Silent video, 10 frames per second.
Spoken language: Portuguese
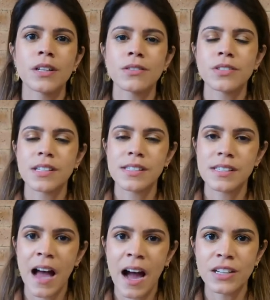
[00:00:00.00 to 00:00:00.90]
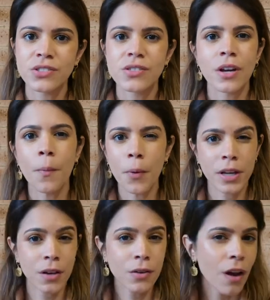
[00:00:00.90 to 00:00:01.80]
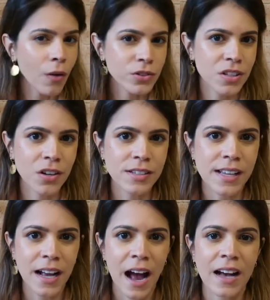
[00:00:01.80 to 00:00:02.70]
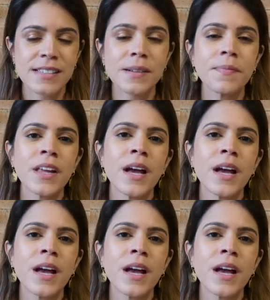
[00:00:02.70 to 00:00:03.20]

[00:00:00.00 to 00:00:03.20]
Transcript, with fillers: dentro da cidade, só que um pouquinho longe da nossa casa,